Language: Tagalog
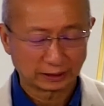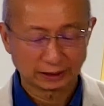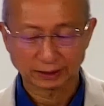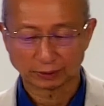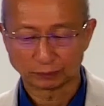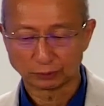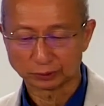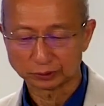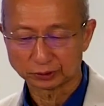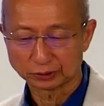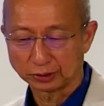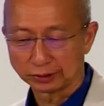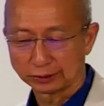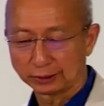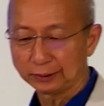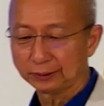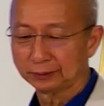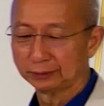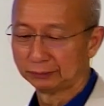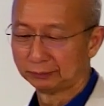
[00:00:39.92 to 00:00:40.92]
So
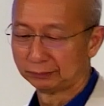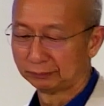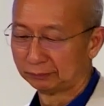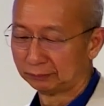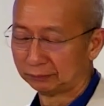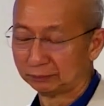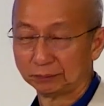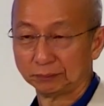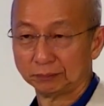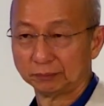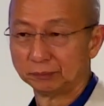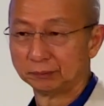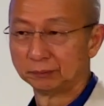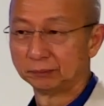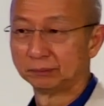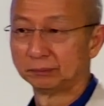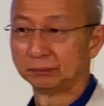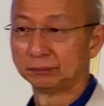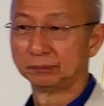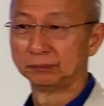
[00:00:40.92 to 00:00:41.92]
ito ang
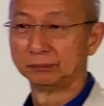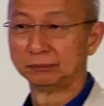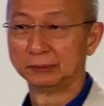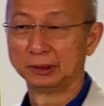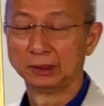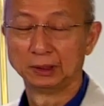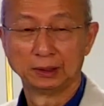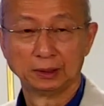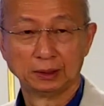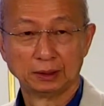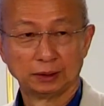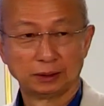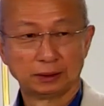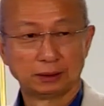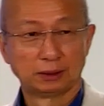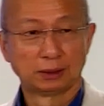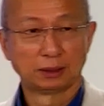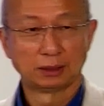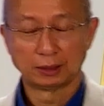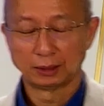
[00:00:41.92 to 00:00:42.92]
naibahagi
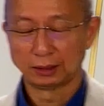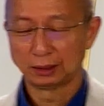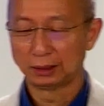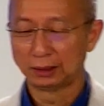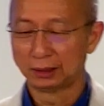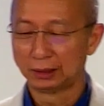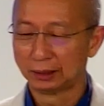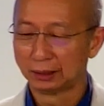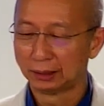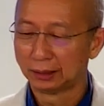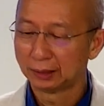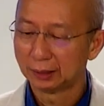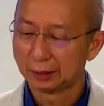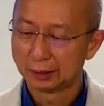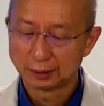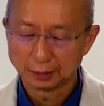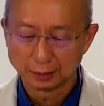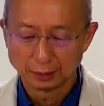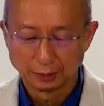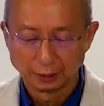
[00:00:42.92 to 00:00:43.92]
natin sa uh,